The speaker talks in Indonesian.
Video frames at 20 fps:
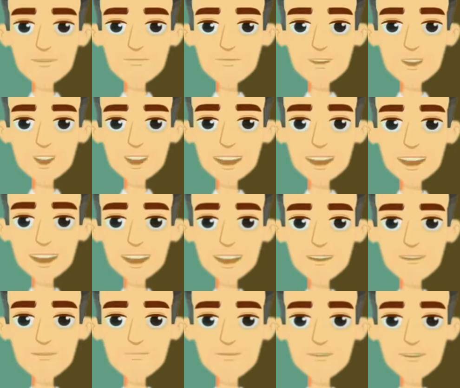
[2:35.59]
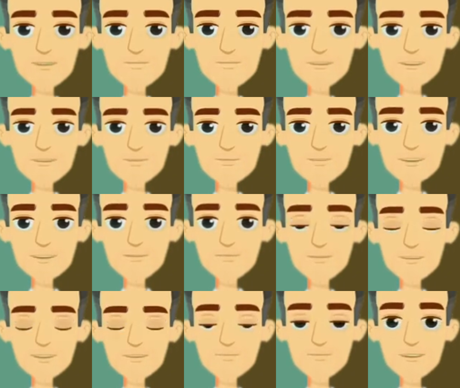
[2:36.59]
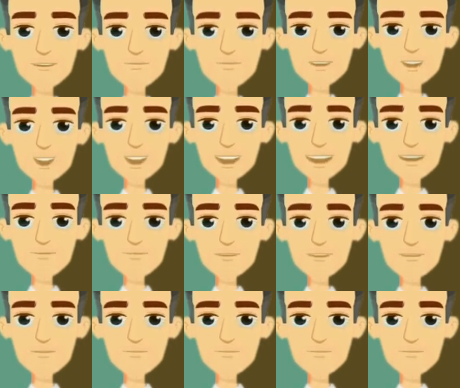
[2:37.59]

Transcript: Answer your, answer your teacher's